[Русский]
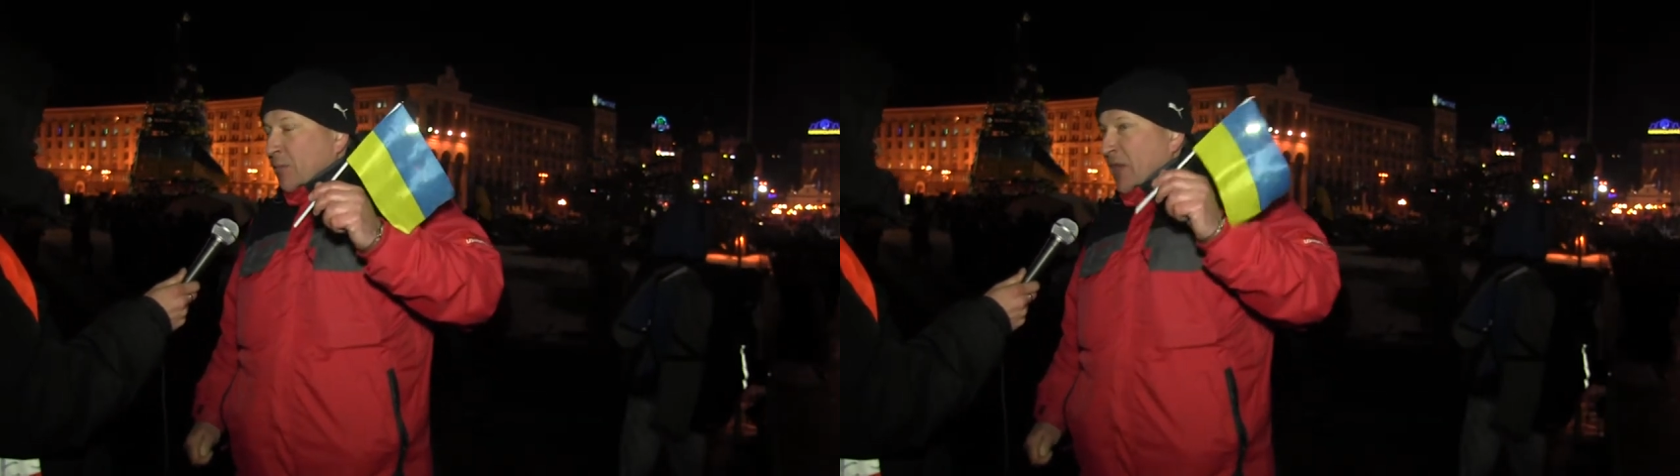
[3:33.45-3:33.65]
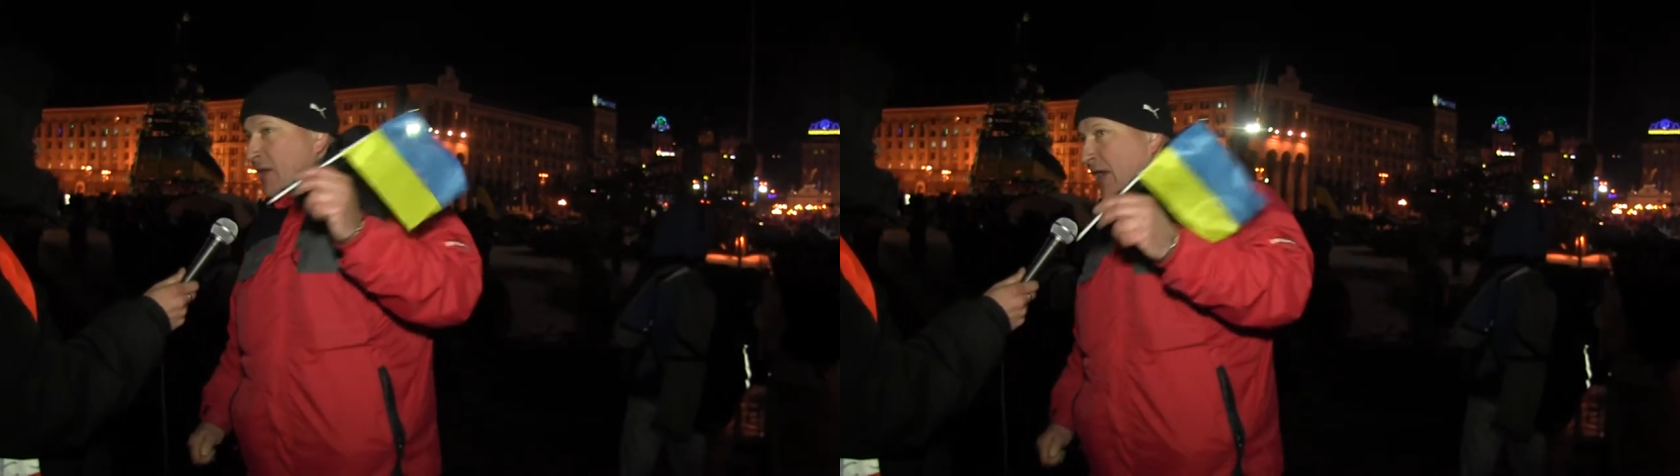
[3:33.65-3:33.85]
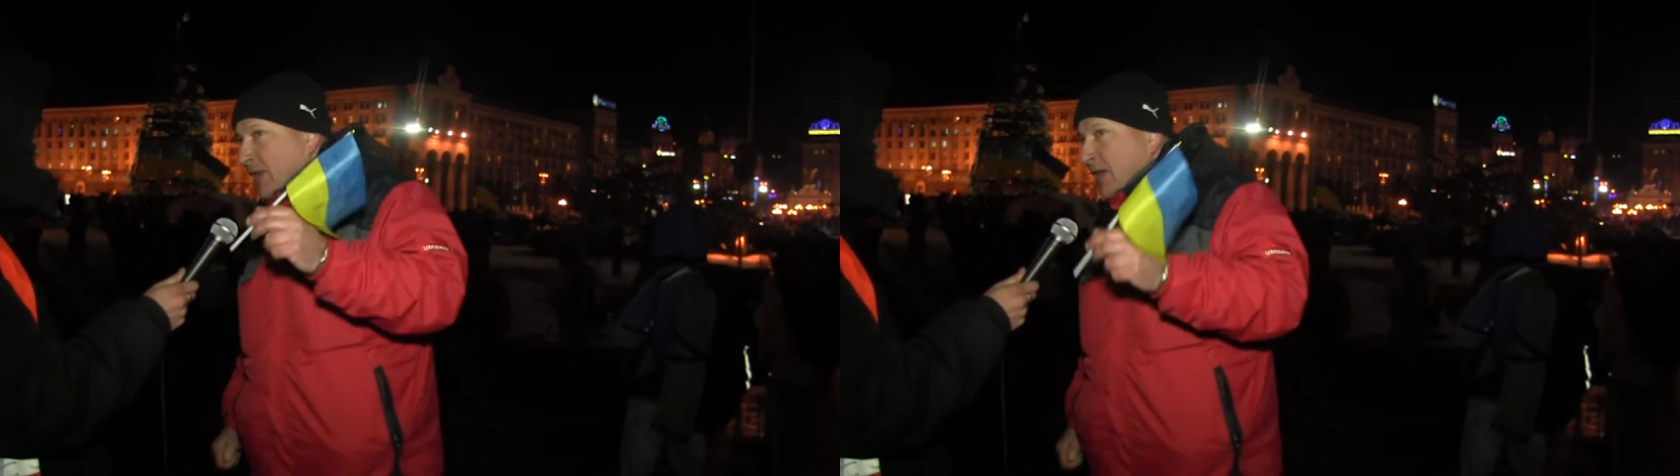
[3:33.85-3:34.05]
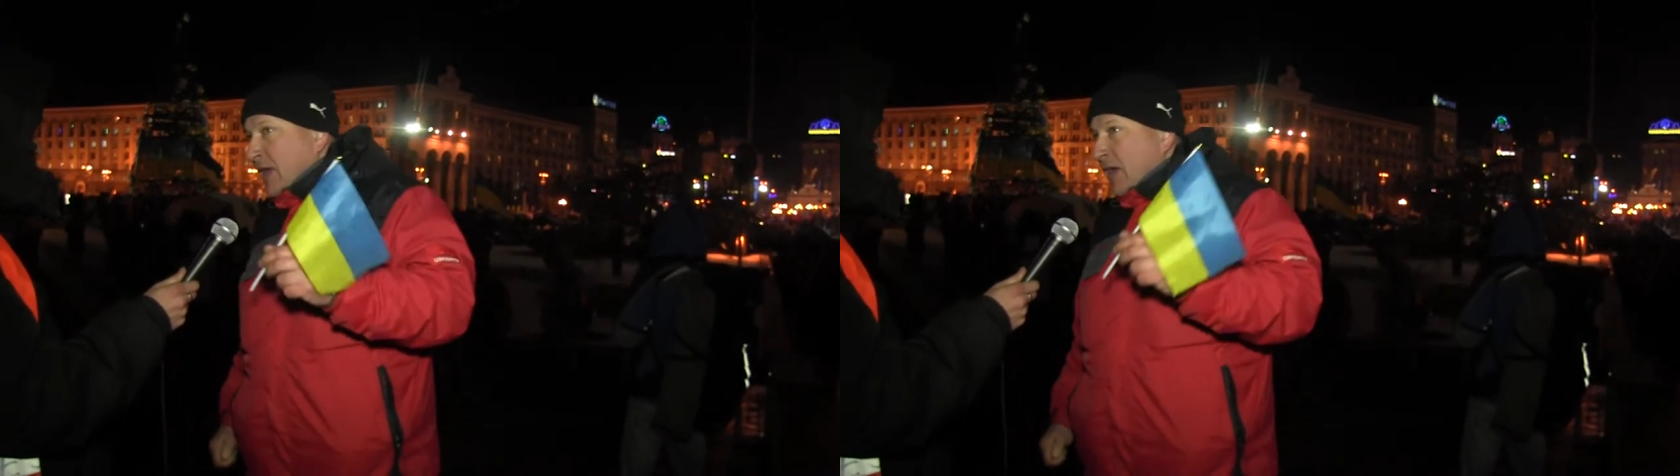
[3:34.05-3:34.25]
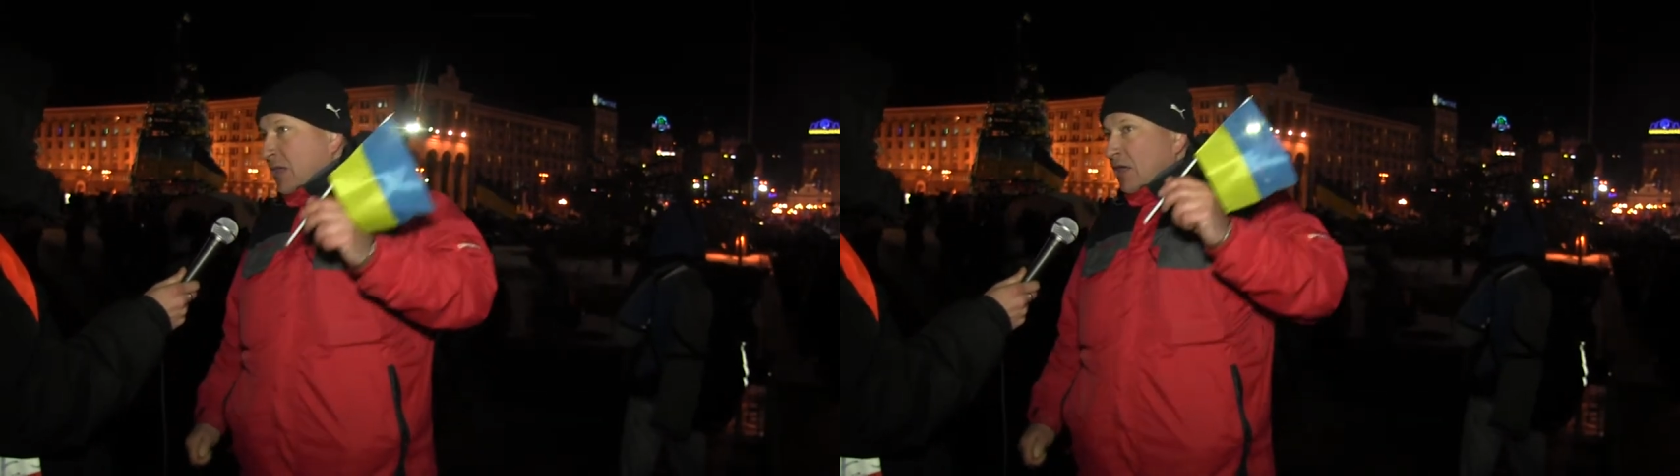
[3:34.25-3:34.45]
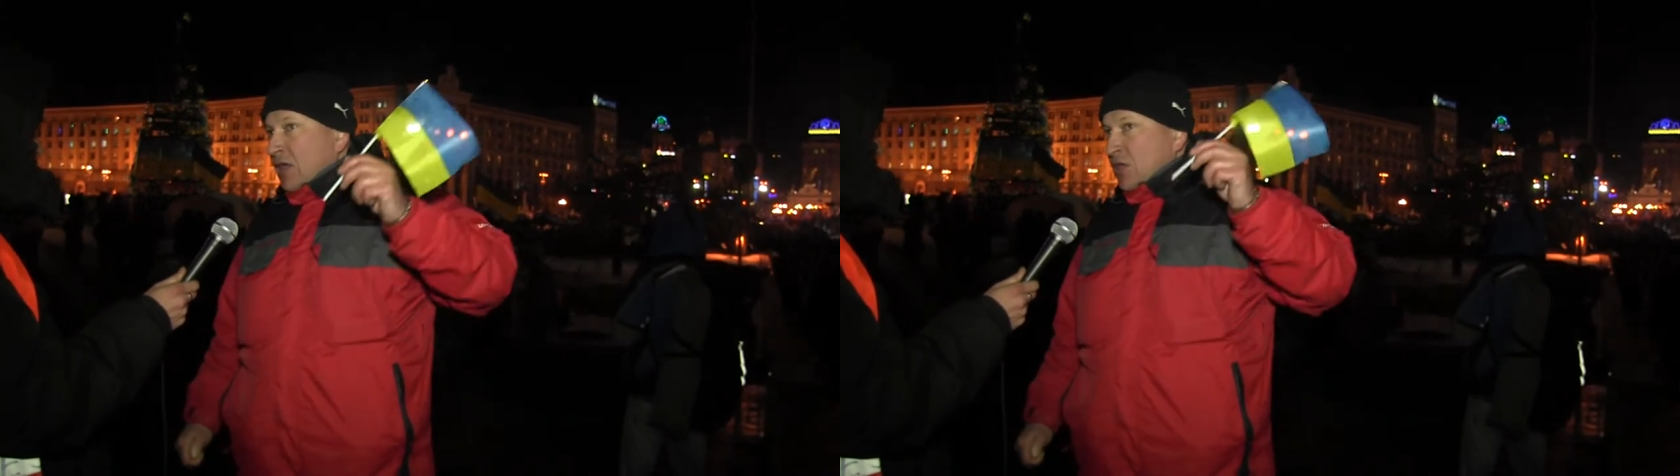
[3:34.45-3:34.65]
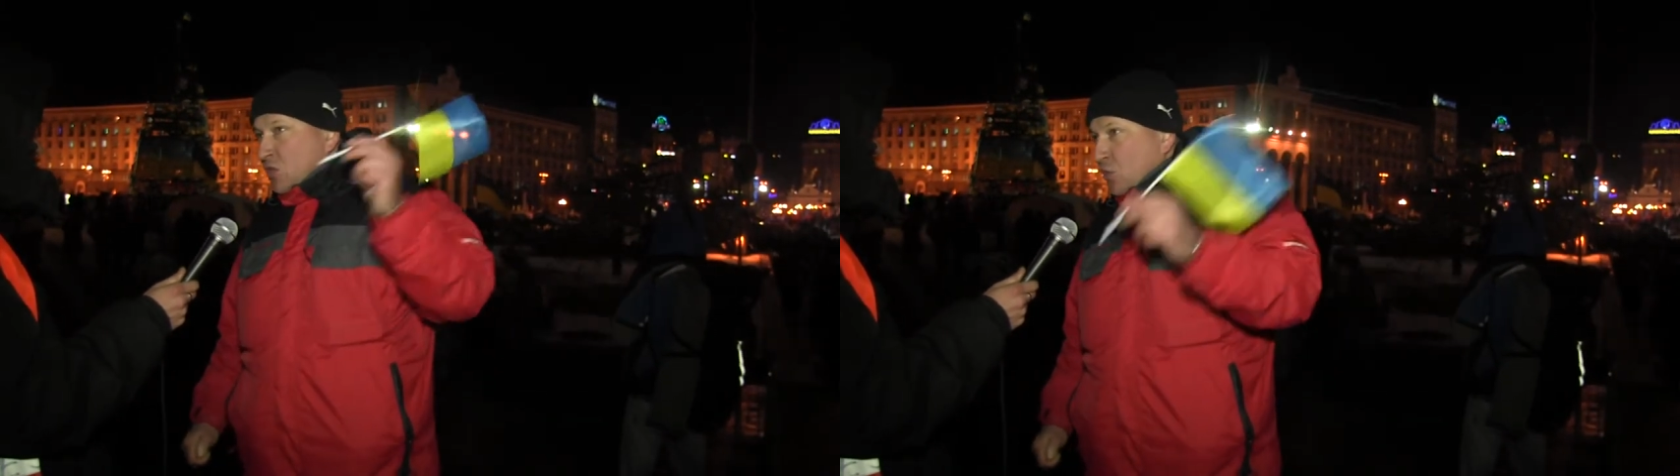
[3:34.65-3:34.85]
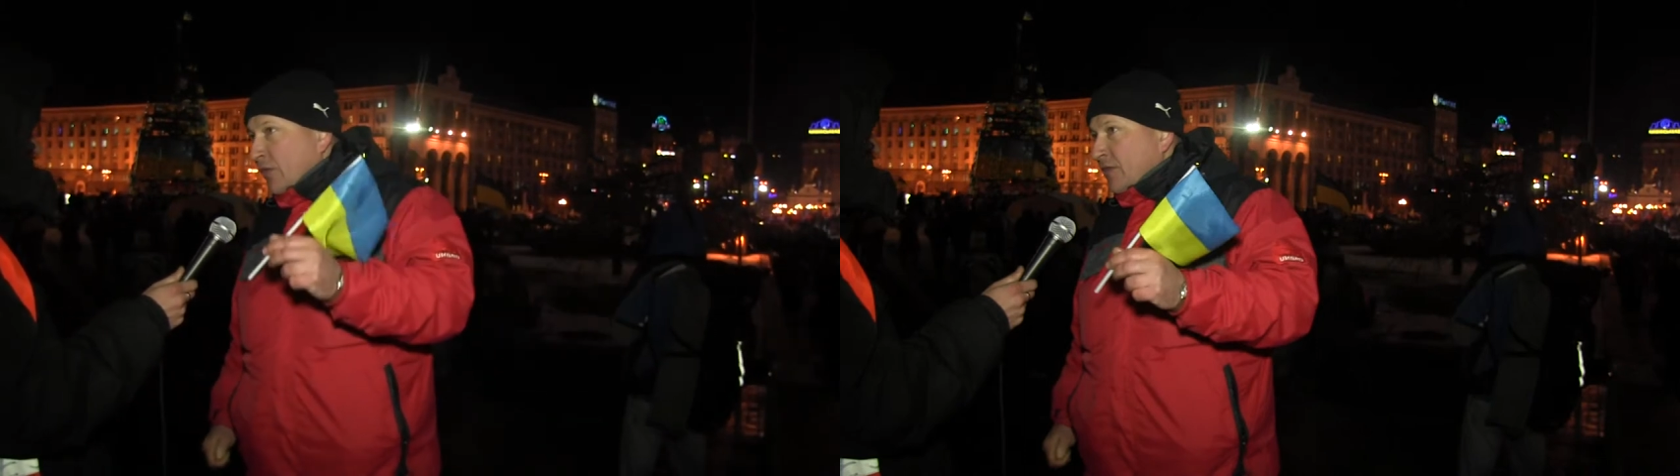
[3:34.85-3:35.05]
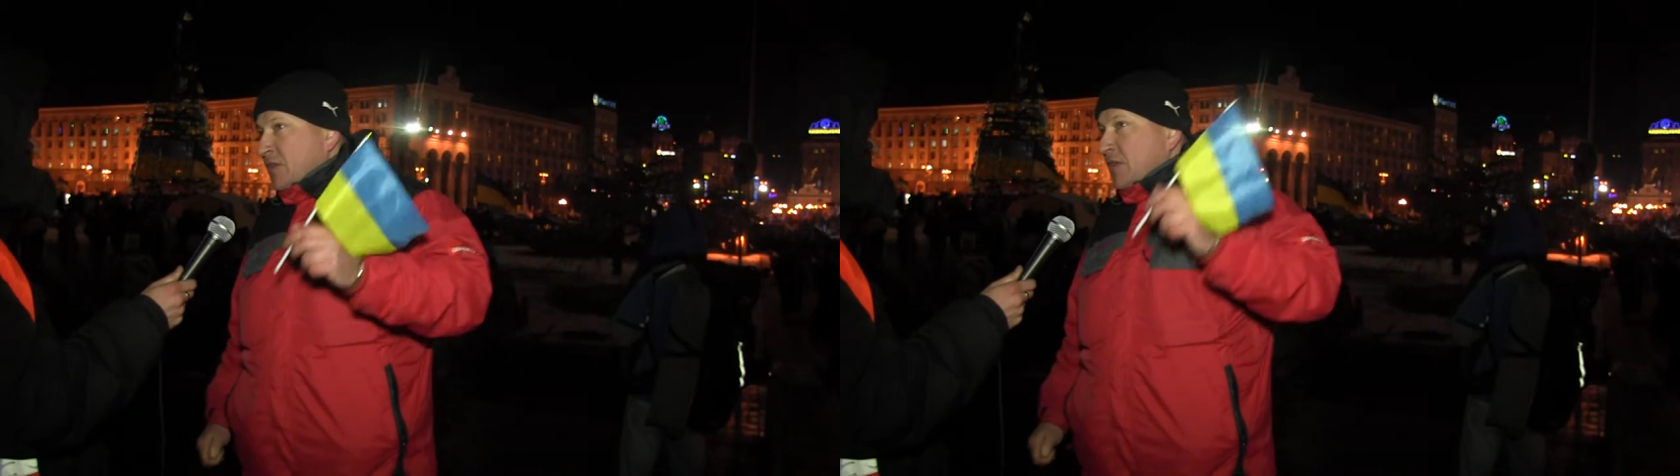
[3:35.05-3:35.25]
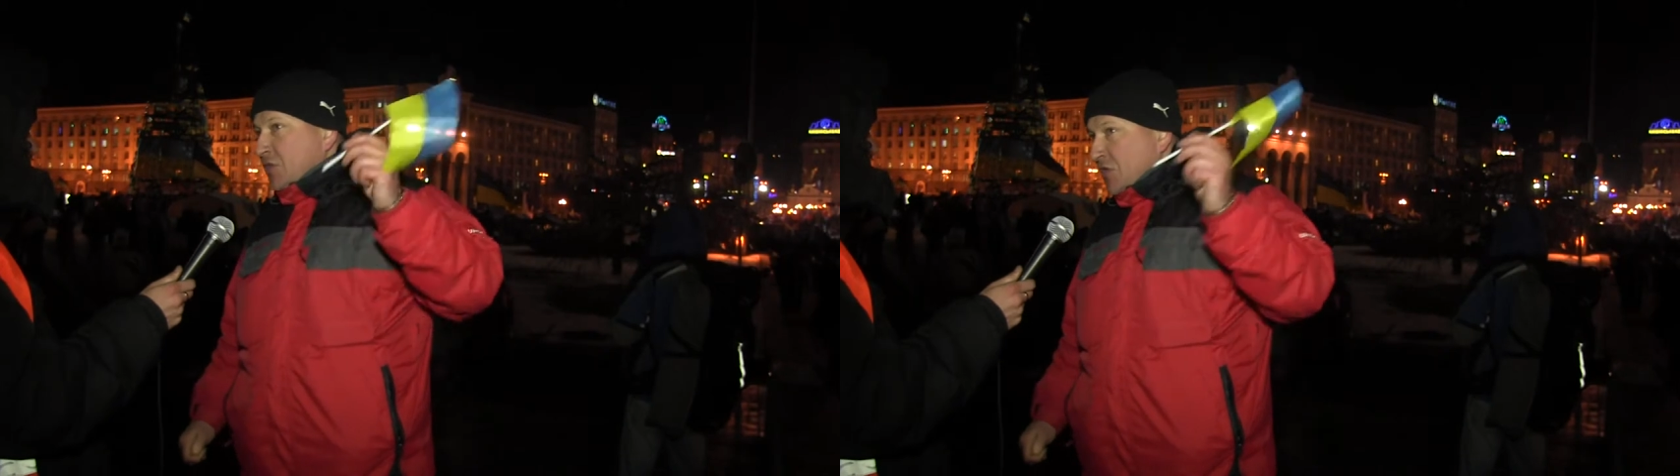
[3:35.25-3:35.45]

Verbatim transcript: понятие совесть,